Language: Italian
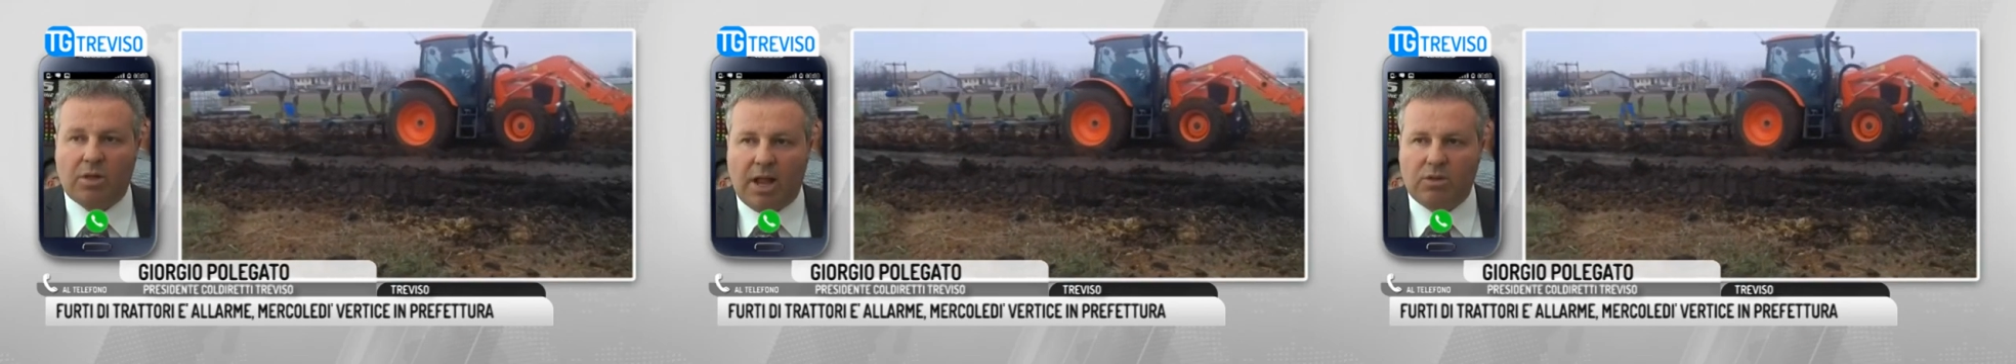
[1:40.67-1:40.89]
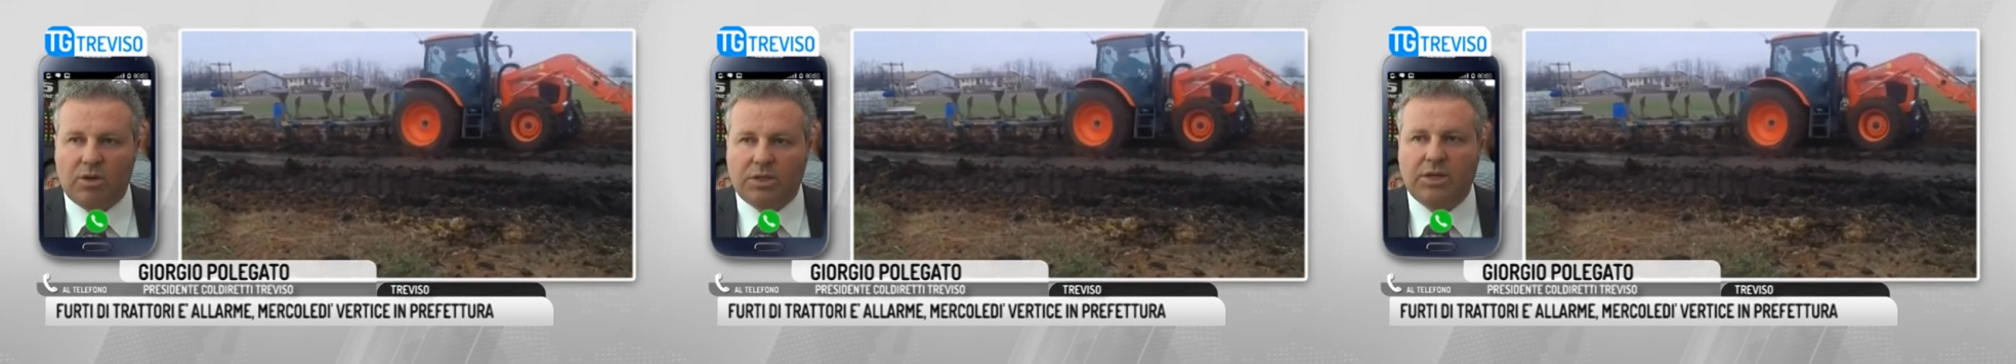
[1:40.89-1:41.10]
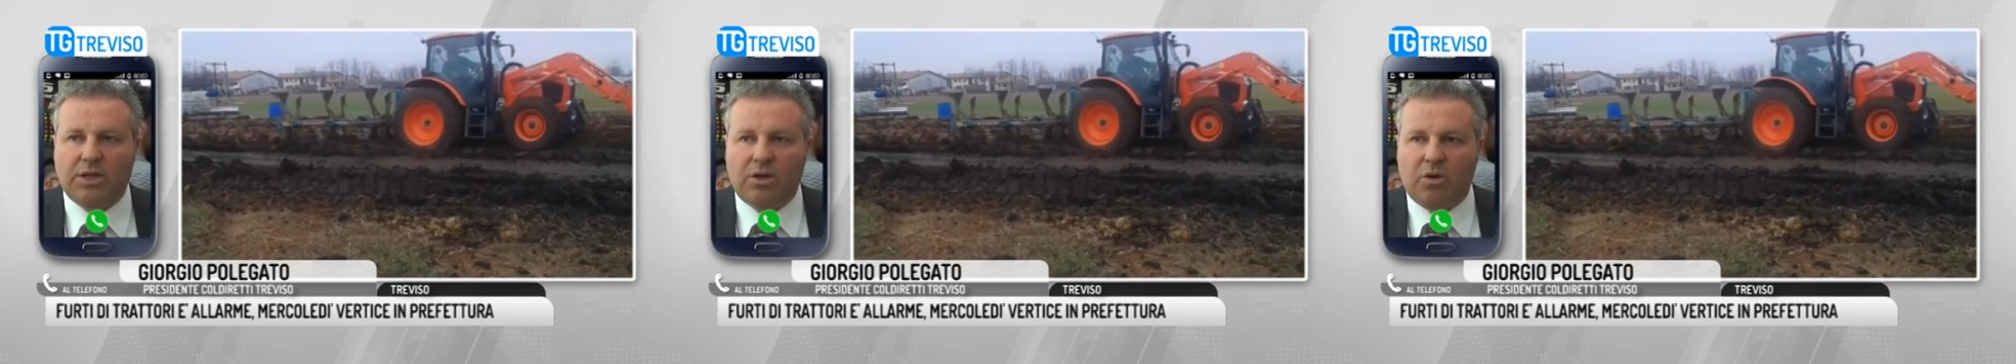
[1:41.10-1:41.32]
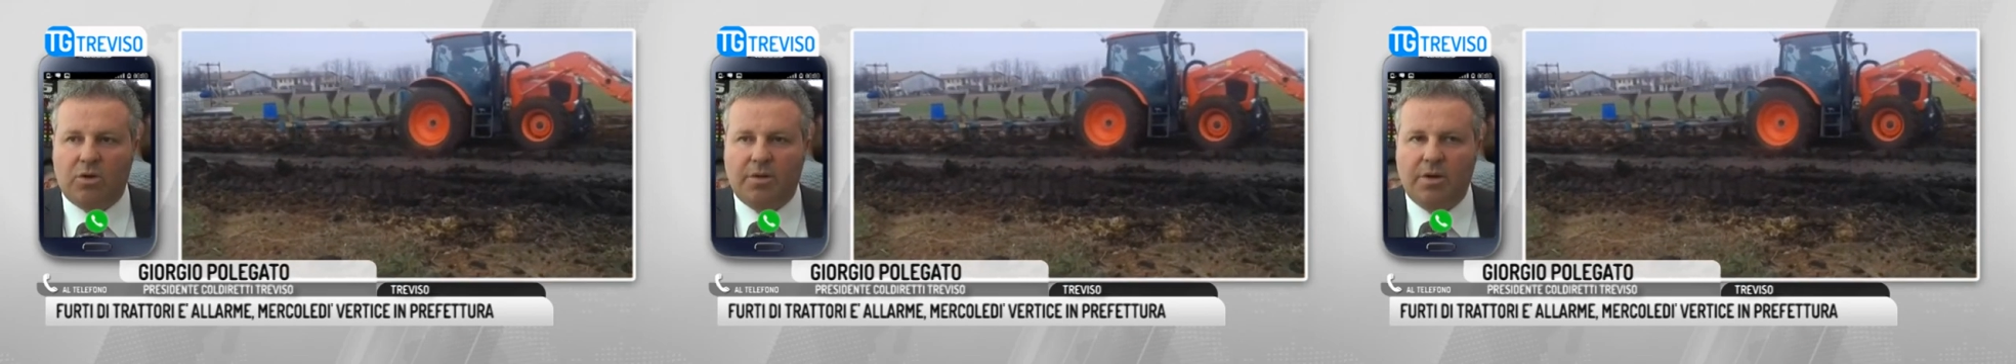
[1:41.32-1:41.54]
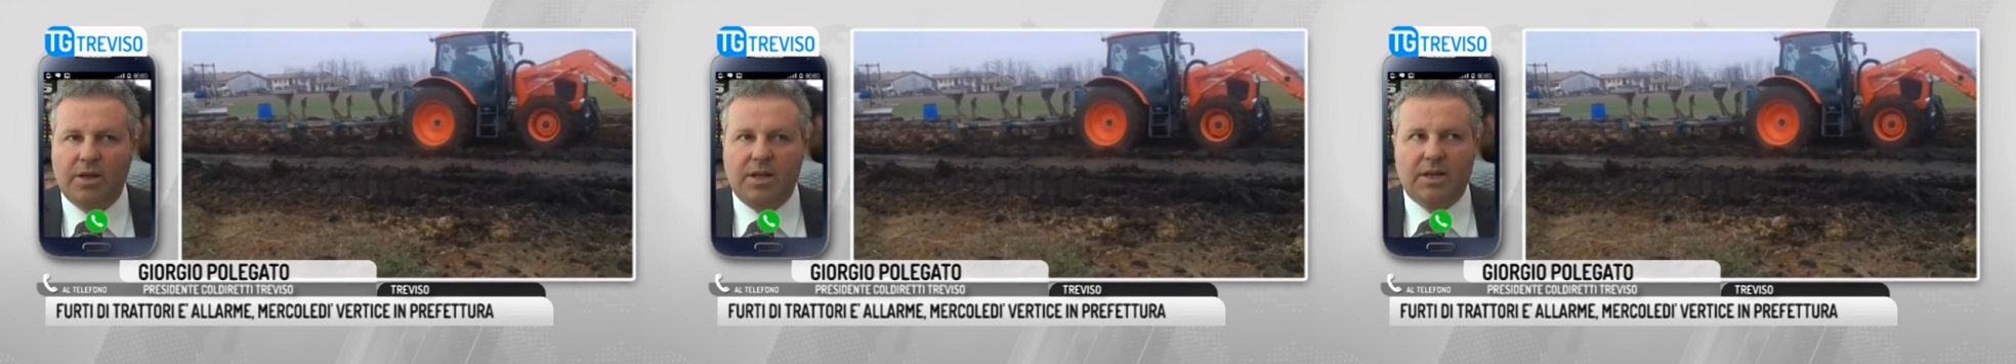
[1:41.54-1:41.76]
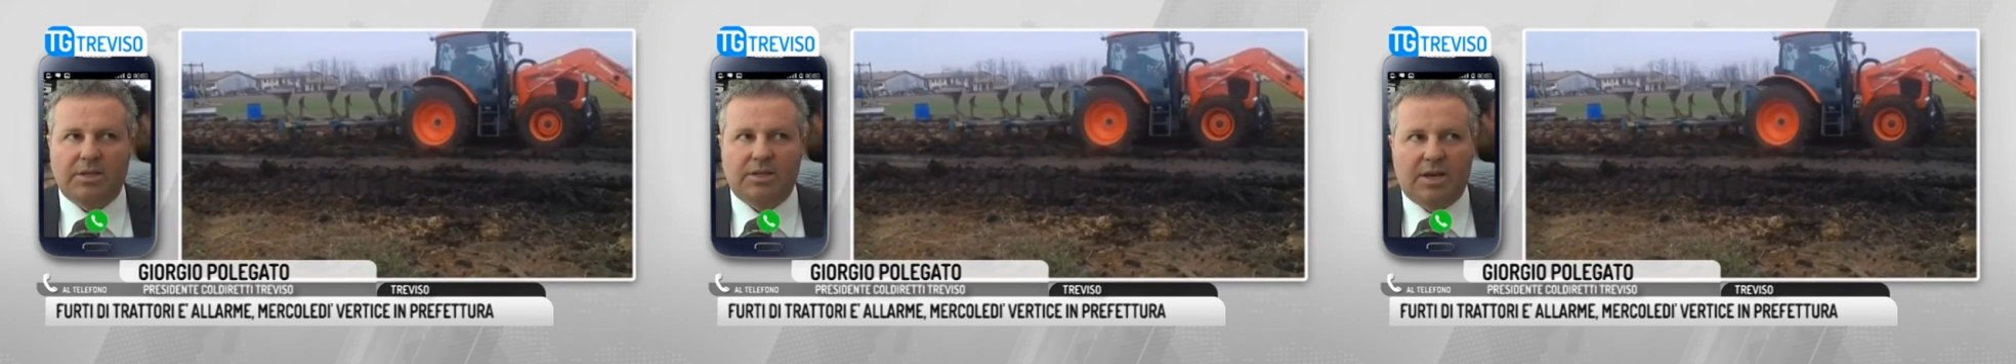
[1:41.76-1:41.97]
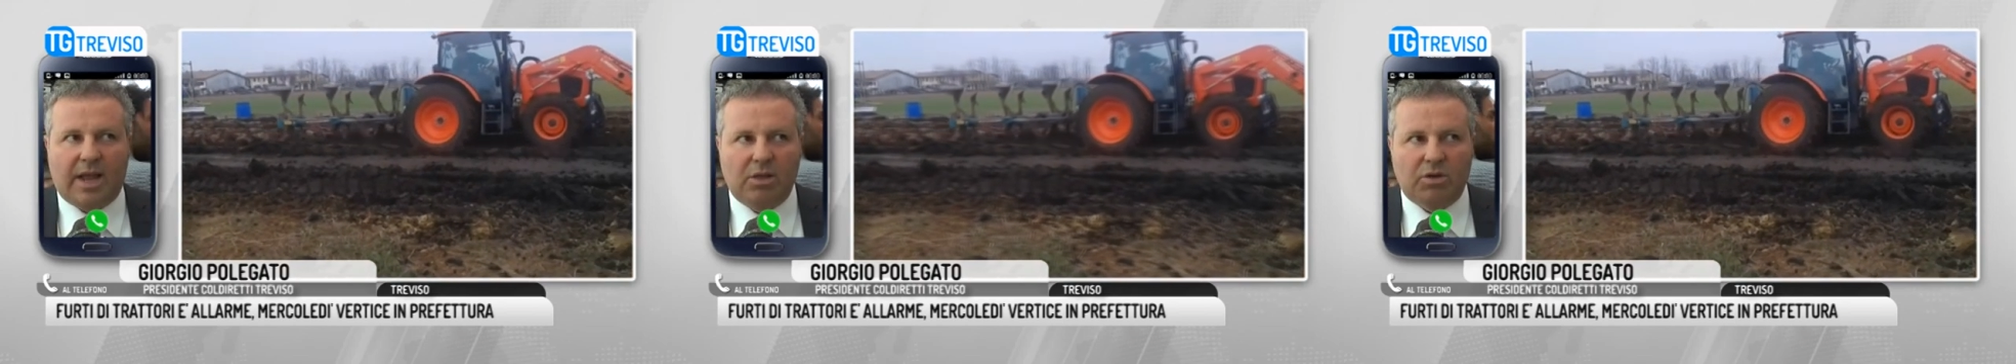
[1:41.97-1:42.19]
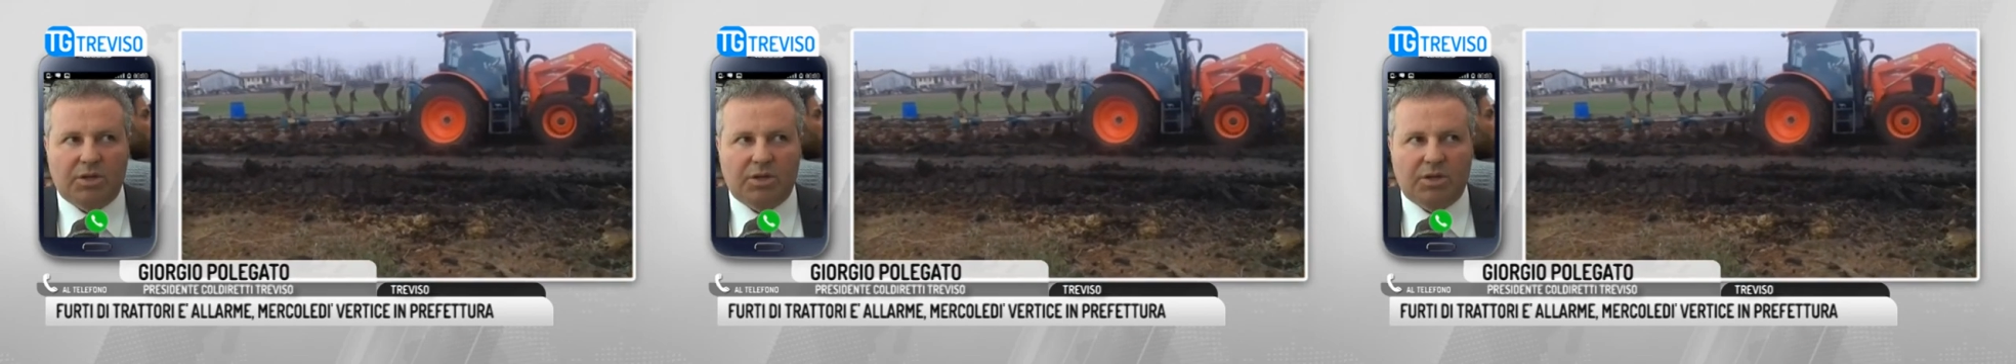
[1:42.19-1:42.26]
li portano via interi